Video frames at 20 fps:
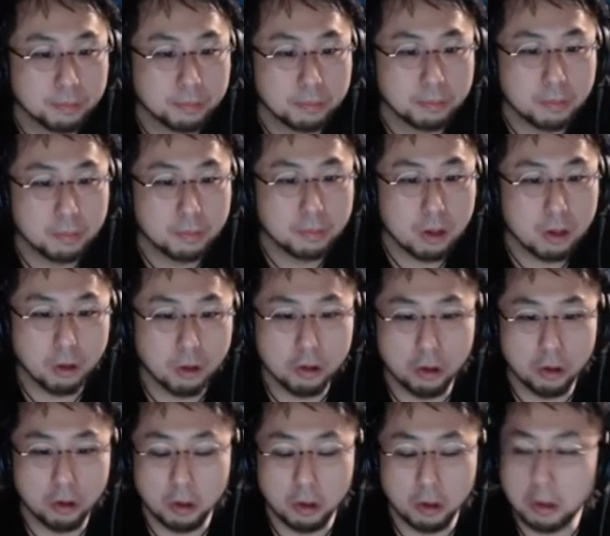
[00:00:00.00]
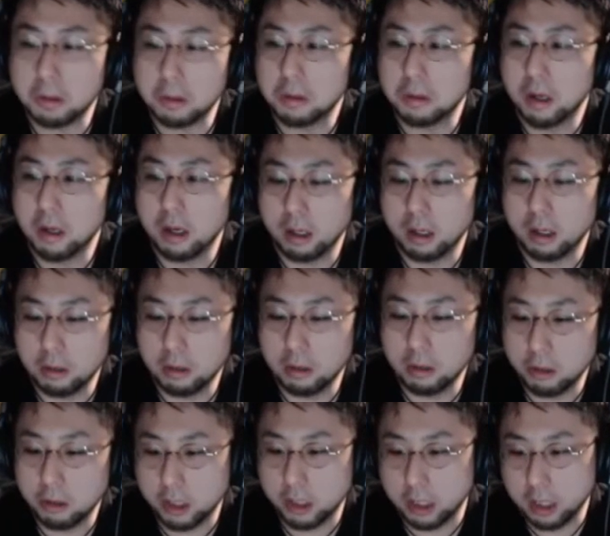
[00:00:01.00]
そろそろ連絡来る時
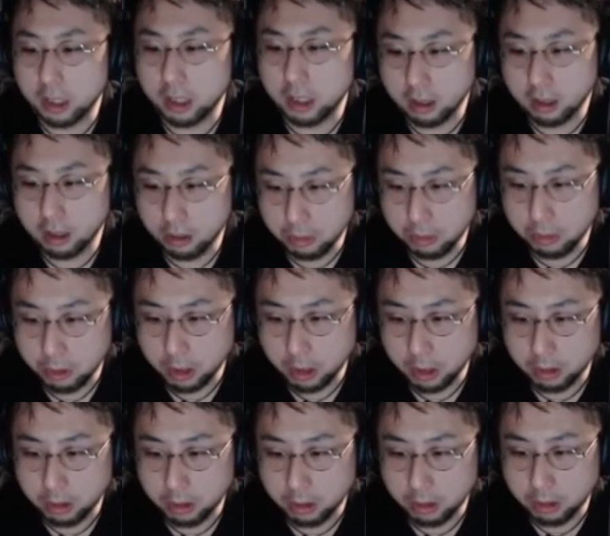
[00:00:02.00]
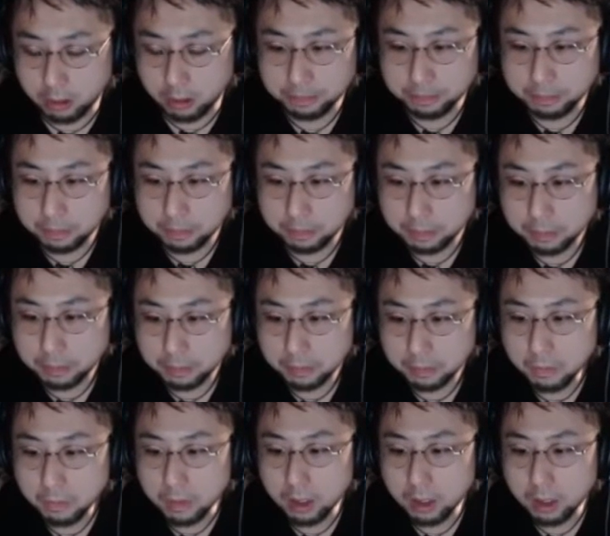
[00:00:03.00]
間帯だと思うけど。
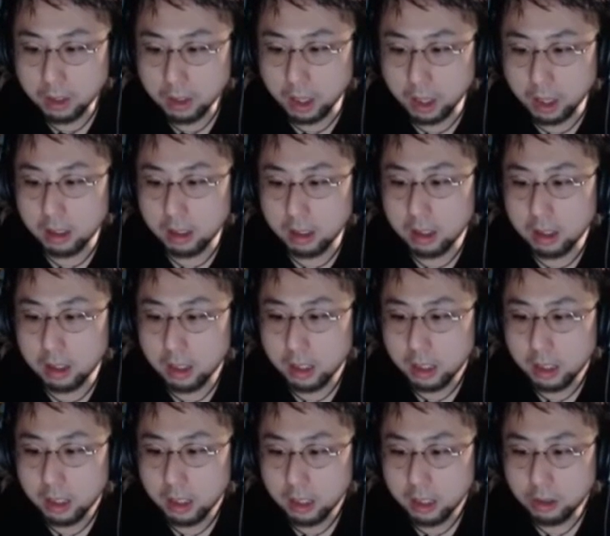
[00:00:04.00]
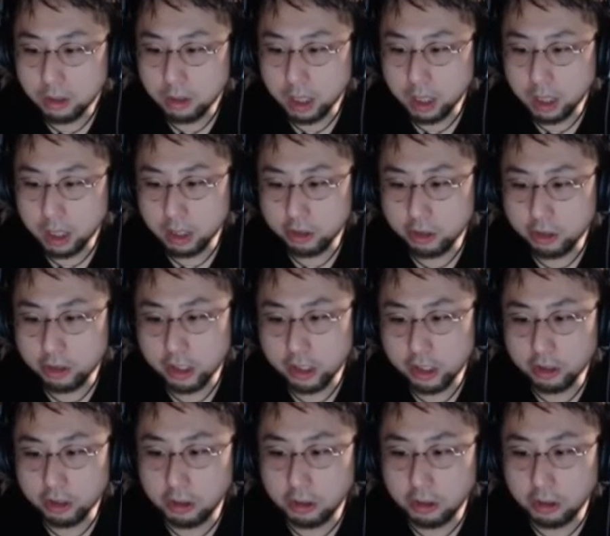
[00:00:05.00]
なんか、夜中の12時
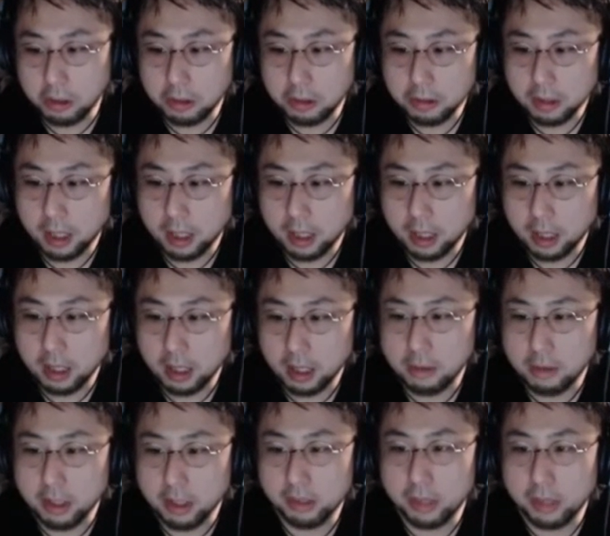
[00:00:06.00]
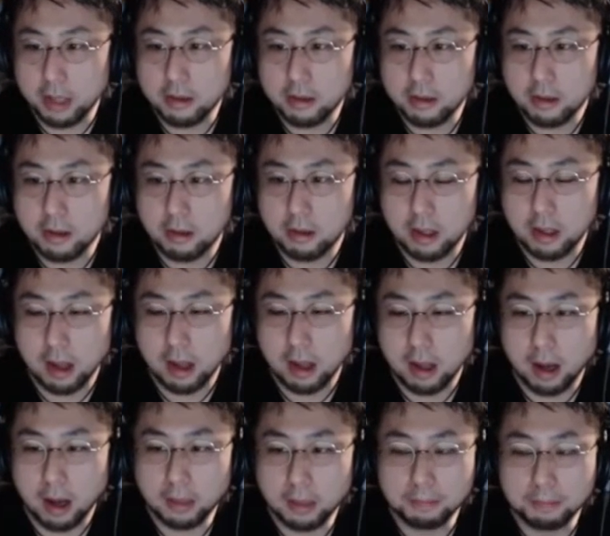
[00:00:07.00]
頃、なんか電話しますって言ってたから。
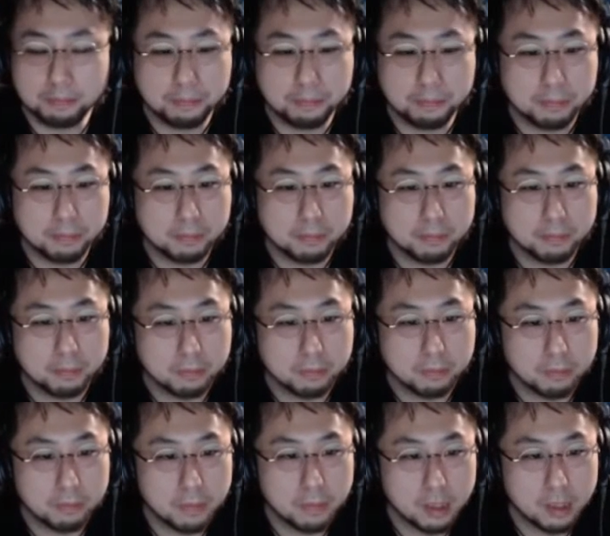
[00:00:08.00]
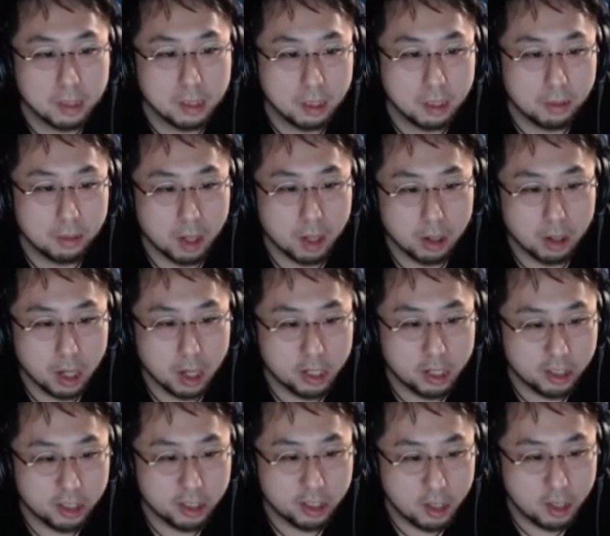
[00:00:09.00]
今、配信
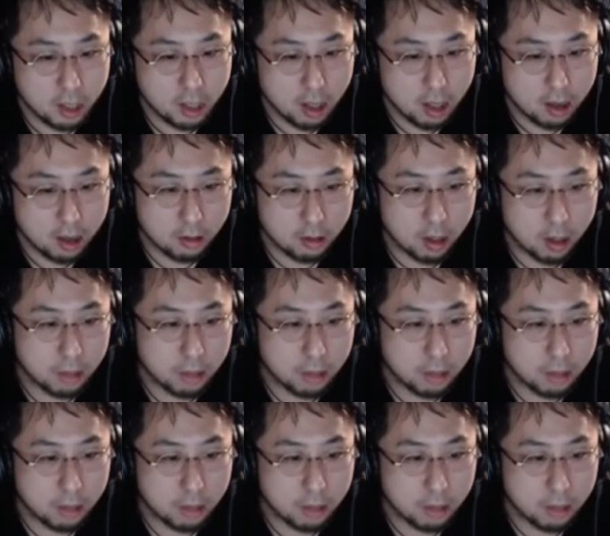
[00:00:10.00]
やってないよね。